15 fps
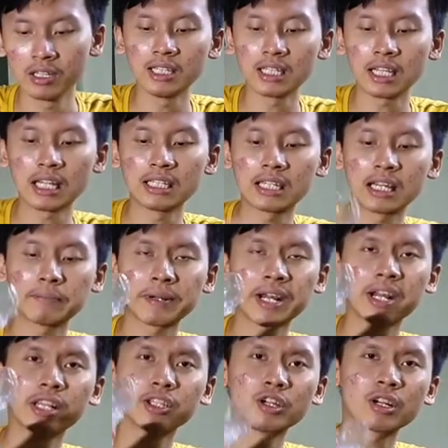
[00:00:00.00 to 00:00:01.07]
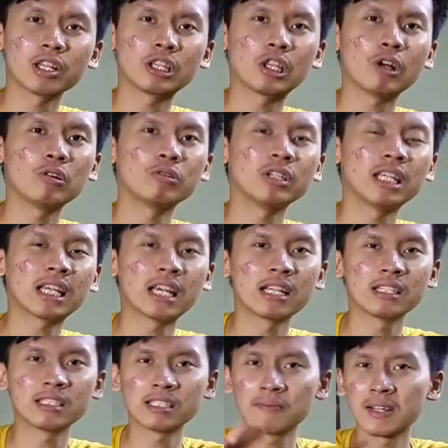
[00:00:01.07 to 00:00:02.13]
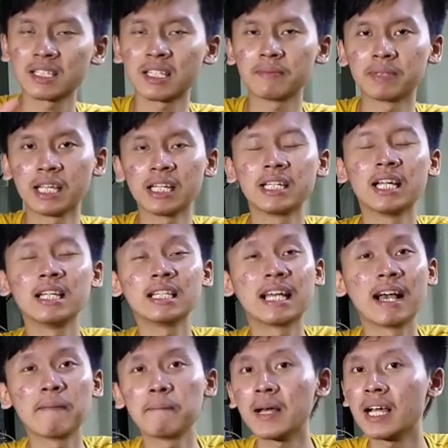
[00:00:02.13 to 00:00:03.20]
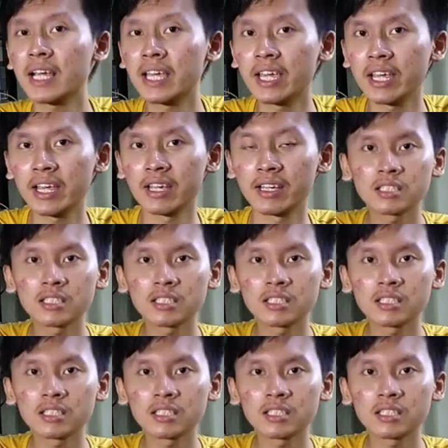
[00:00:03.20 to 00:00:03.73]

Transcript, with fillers: ikan-ikan predator atau ikan semacamnya dan nggak pakai